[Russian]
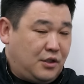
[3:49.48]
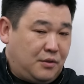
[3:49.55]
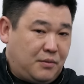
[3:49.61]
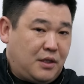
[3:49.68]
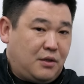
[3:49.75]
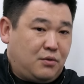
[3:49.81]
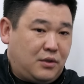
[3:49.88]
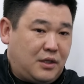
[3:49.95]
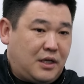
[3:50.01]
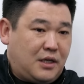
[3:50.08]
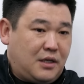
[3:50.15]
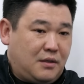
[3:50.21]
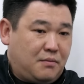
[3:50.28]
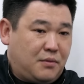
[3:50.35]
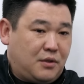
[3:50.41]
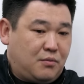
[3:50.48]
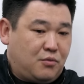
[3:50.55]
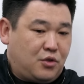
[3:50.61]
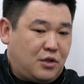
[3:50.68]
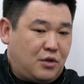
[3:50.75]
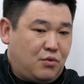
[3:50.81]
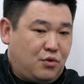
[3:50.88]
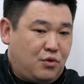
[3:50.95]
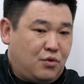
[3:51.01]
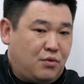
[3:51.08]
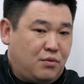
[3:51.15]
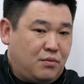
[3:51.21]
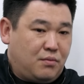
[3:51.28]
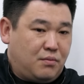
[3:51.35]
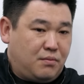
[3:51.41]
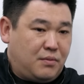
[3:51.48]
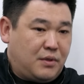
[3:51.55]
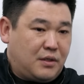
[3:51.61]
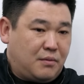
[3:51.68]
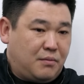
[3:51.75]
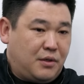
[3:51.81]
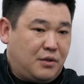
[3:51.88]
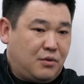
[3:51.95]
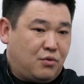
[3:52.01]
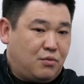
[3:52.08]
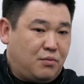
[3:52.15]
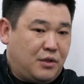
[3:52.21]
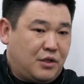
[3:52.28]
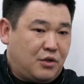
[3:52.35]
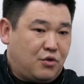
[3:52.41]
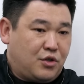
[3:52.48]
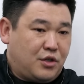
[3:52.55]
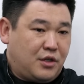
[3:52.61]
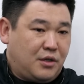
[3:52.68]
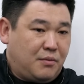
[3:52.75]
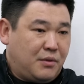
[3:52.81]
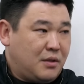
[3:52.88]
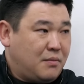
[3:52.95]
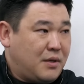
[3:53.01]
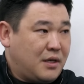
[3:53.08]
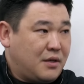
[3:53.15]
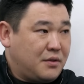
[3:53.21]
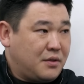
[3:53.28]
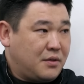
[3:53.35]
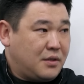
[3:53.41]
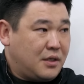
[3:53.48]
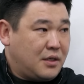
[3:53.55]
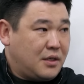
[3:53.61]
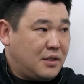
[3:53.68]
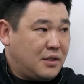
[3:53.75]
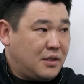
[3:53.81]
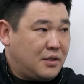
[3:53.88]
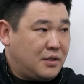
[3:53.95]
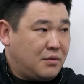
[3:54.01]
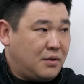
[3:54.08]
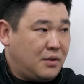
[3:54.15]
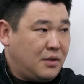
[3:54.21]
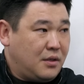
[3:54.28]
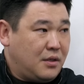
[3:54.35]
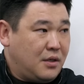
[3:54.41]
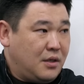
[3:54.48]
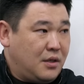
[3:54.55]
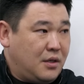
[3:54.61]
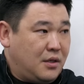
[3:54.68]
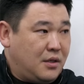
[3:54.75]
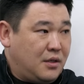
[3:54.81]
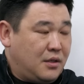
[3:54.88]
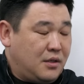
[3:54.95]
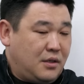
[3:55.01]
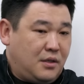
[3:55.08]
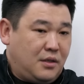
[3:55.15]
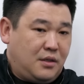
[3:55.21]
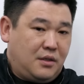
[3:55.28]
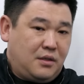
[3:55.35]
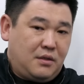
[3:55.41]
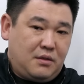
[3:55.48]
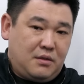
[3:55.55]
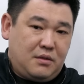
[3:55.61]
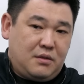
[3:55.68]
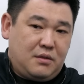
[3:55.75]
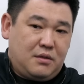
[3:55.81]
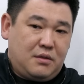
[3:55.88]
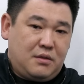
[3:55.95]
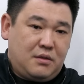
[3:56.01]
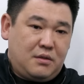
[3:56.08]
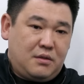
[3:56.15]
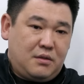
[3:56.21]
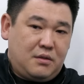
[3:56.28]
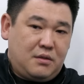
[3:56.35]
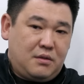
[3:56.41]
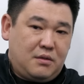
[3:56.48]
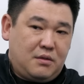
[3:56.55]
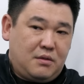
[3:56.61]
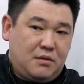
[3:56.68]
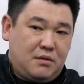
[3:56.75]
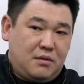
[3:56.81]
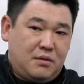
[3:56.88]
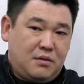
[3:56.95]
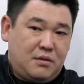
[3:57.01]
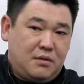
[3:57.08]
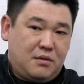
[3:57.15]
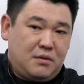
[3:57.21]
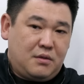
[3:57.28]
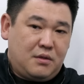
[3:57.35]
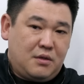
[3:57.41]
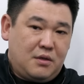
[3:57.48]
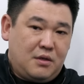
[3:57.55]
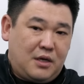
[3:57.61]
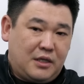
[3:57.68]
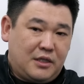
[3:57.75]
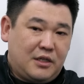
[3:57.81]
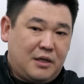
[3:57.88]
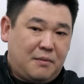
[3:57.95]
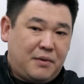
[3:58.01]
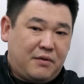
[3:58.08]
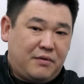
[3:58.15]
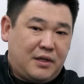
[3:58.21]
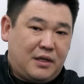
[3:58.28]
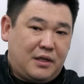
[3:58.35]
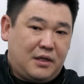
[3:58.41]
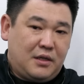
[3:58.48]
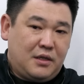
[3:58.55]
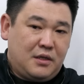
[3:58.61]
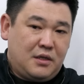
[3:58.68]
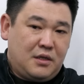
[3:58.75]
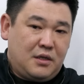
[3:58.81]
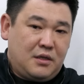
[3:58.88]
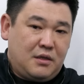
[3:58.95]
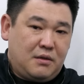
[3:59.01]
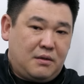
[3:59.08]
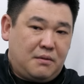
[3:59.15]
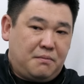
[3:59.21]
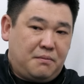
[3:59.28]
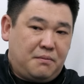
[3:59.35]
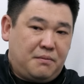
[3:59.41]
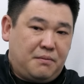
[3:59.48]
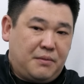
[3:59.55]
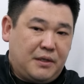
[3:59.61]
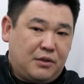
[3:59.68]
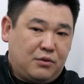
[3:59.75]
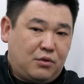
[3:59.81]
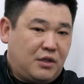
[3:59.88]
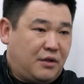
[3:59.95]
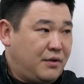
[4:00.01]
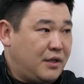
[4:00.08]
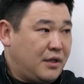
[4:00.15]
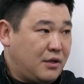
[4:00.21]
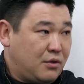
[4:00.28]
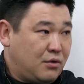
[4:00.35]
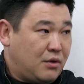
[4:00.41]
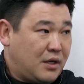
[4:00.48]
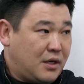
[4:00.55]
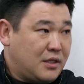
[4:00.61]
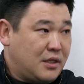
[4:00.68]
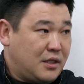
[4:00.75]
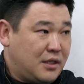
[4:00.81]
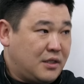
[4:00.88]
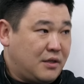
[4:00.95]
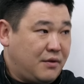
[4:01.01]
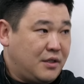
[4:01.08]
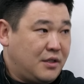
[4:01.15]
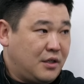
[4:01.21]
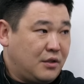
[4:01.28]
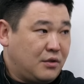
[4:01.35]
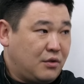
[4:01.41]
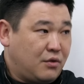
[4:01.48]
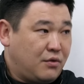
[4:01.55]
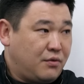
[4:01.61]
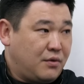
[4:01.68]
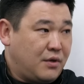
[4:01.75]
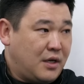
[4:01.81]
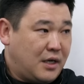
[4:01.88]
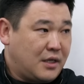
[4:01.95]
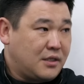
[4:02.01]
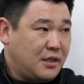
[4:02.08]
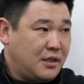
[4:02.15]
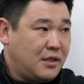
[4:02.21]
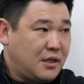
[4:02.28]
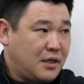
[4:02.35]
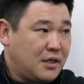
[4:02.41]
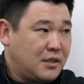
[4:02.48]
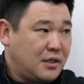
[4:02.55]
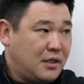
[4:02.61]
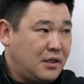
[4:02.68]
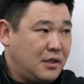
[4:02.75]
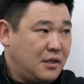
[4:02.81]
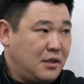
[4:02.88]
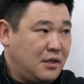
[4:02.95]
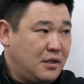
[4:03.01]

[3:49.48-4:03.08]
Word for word: Джейнбаеву, да, потому что у нее это были грубые нарушения именно банковского законодательства. И э, она не оправдала это то доверие, которое оказал и совет директоров, акционер оказал.